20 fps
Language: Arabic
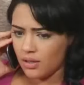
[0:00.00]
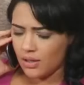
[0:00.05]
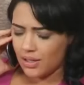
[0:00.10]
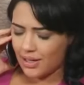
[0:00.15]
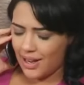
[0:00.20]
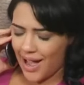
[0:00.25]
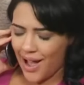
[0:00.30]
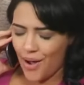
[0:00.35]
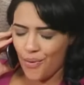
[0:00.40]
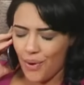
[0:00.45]

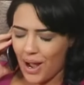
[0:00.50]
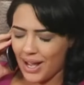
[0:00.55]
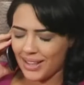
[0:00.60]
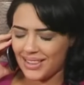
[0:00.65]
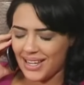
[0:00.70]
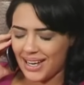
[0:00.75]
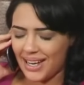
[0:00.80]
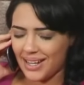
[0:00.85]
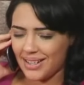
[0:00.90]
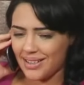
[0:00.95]
كهو عندي
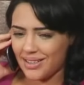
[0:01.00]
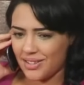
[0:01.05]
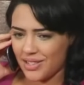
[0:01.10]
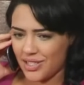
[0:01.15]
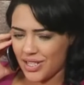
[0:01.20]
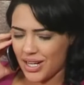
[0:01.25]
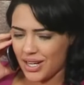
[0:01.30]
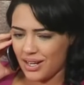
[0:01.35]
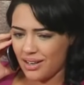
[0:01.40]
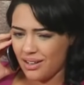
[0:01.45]
كان
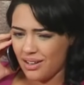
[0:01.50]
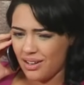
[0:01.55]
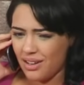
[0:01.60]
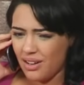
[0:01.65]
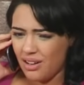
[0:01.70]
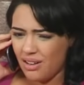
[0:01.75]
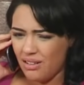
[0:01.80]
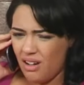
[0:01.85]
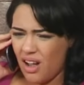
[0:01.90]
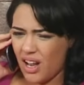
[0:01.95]
الرجال
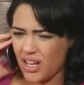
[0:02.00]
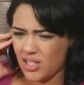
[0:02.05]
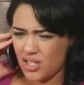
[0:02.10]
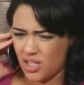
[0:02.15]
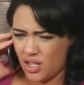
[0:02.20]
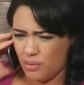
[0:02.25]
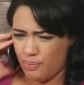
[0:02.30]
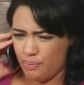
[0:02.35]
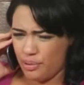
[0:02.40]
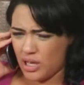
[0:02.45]
عايش
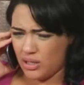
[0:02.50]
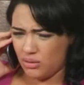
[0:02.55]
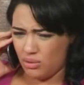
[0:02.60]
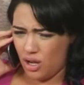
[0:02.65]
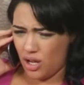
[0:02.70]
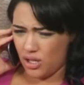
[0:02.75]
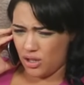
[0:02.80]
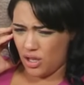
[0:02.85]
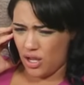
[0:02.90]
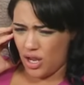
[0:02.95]
كباتو
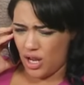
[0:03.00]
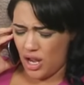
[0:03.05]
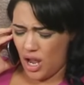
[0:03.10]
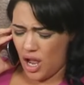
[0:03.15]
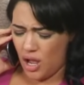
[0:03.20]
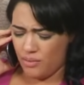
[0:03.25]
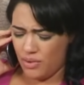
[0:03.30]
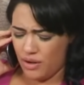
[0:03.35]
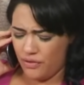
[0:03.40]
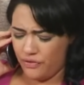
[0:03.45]
حتى هي
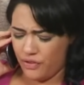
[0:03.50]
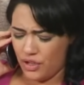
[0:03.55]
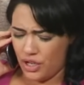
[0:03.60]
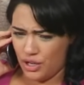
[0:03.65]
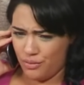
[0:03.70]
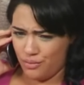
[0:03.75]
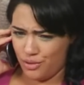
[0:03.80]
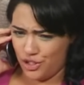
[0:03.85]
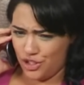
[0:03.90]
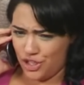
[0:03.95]
عامله فيا
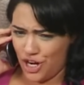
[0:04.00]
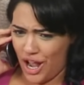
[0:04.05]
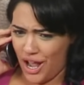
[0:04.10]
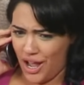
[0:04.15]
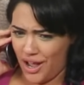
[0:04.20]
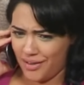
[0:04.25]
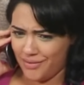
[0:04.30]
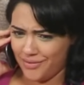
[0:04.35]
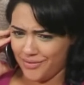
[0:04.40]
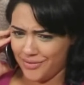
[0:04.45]

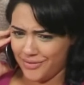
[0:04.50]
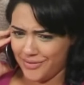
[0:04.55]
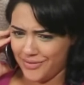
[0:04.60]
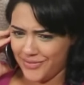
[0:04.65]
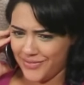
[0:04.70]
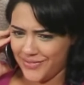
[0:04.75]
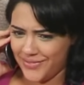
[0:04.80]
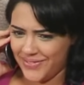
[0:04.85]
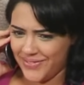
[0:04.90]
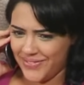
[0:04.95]
بالشح
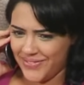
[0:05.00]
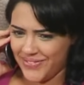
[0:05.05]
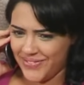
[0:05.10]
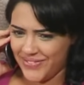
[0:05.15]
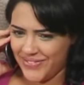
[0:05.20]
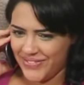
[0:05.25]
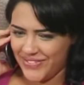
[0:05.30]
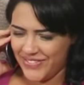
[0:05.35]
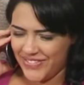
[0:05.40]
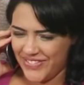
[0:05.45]

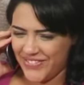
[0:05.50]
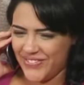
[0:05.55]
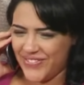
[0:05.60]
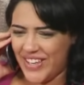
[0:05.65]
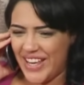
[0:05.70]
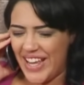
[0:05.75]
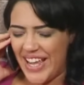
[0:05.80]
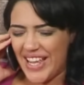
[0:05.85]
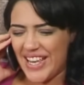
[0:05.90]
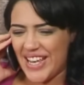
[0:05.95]

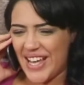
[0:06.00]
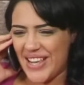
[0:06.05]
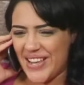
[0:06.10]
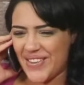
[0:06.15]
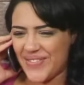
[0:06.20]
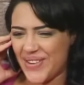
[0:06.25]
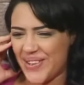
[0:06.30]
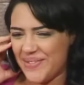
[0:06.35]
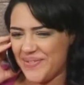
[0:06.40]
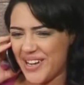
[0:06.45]
باهي يا
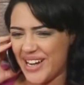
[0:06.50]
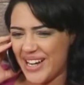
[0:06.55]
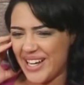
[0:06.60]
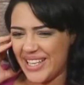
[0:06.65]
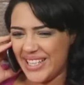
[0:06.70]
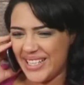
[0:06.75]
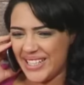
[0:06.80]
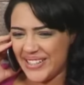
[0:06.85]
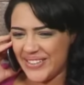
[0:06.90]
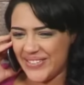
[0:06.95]
باي باي
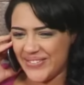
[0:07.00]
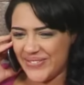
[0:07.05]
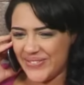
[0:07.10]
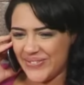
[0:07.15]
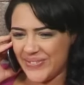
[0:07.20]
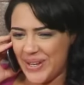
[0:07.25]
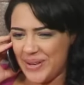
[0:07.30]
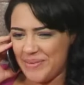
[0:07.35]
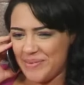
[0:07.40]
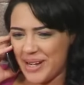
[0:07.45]

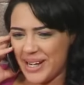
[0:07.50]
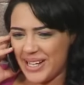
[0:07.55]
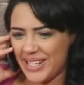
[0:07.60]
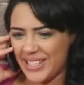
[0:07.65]
باي باي